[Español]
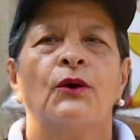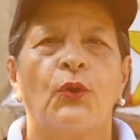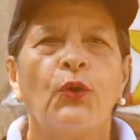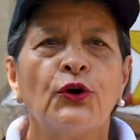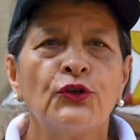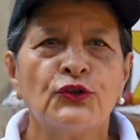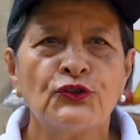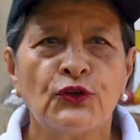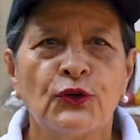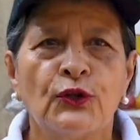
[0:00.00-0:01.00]
Hoy no
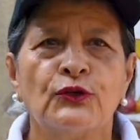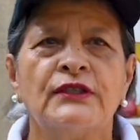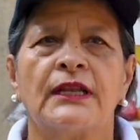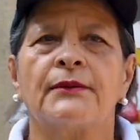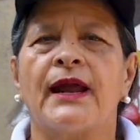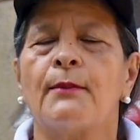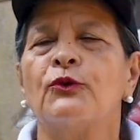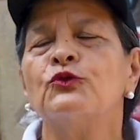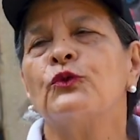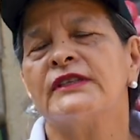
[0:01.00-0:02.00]
solo
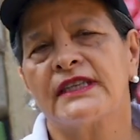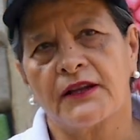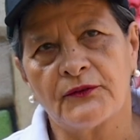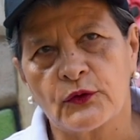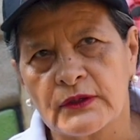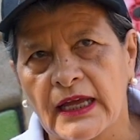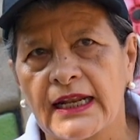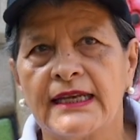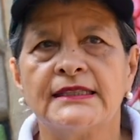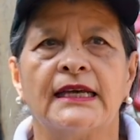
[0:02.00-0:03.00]
celebramos nuestras
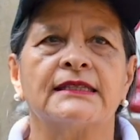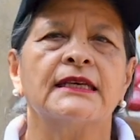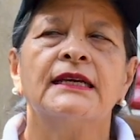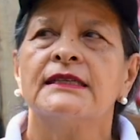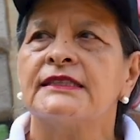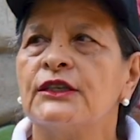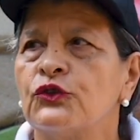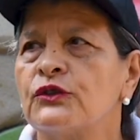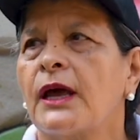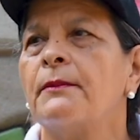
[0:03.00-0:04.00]
fortalezas,
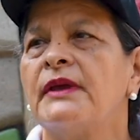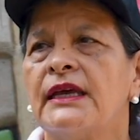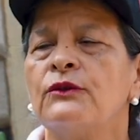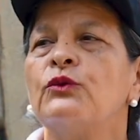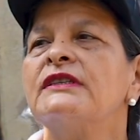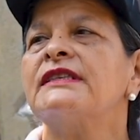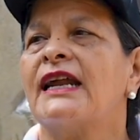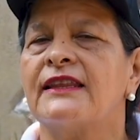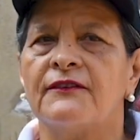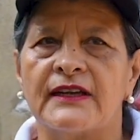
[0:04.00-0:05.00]
sino también
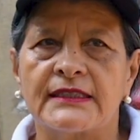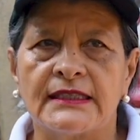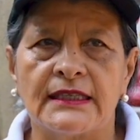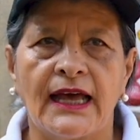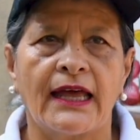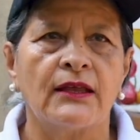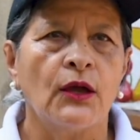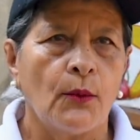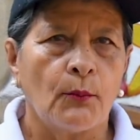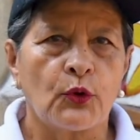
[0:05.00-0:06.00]
nuestra diversidad,
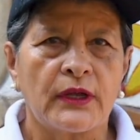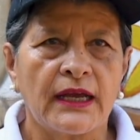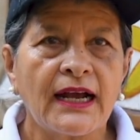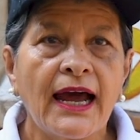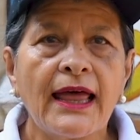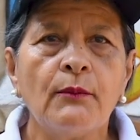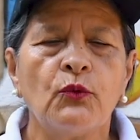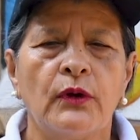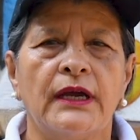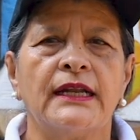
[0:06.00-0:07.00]
porque cada
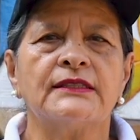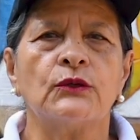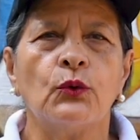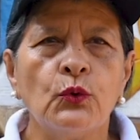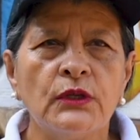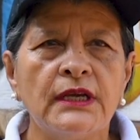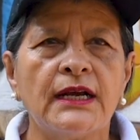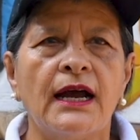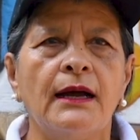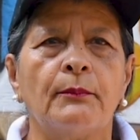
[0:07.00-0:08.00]
mujer es
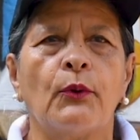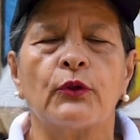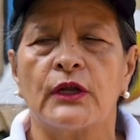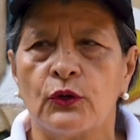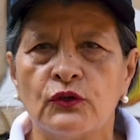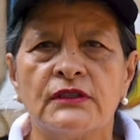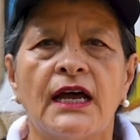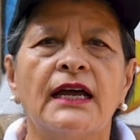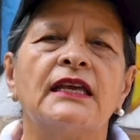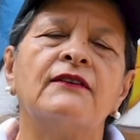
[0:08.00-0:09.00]
única,
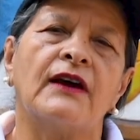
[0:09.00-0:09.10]
poderosa y